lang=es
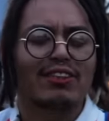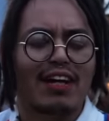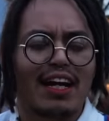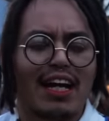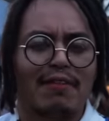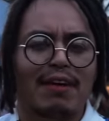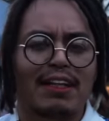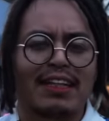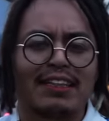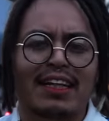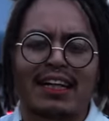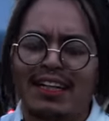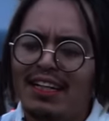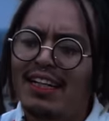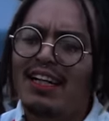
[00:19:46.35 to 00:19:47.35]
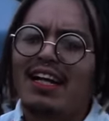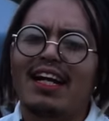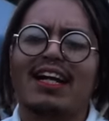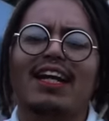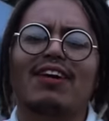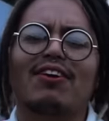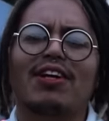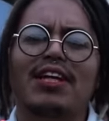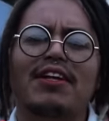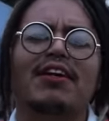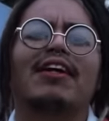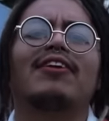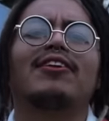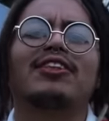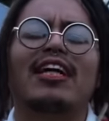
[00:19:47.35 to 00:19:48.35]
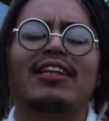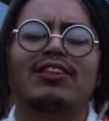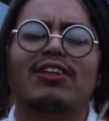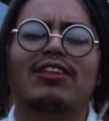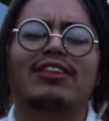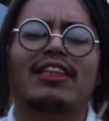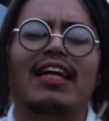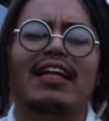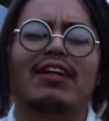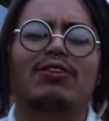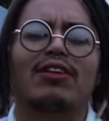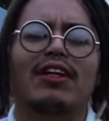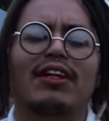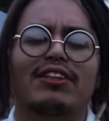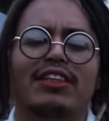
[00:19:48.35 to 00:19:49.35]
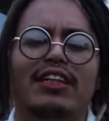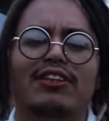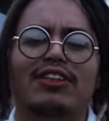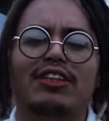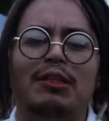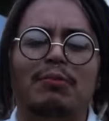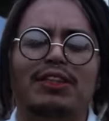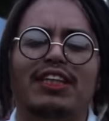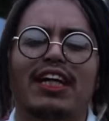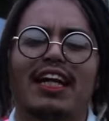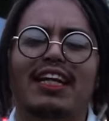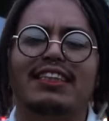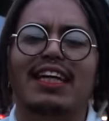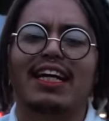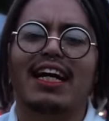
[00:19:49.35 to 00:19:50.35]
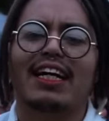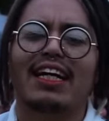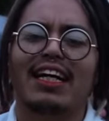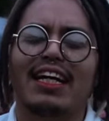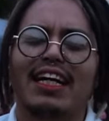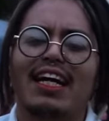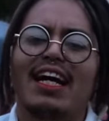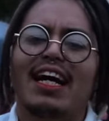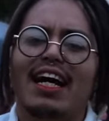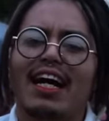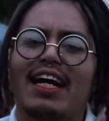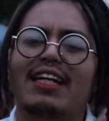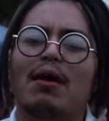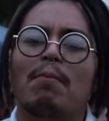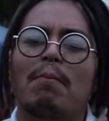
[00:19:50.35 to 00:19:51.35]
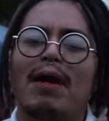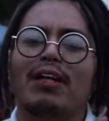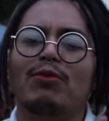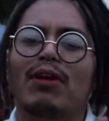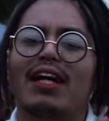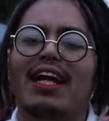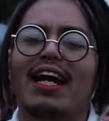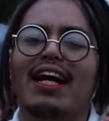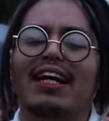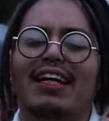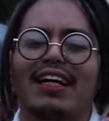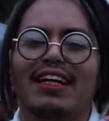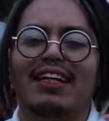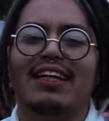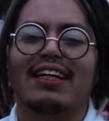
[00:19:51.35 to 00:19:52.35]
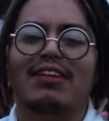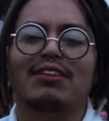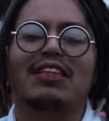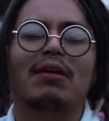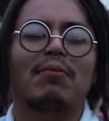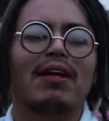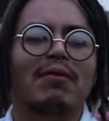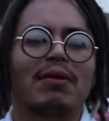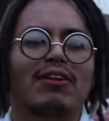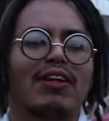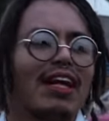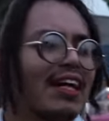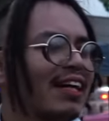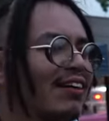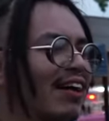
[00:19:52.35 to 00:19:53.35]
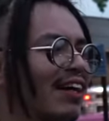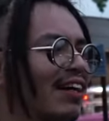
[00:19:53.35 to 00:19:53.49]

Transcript: toda la bandita el recorrido, que conozcan todos y cada uno de los negocios de micheladas que hay aquí en Manuela, eh, ¿cómo se llama? ¿Manuela qué?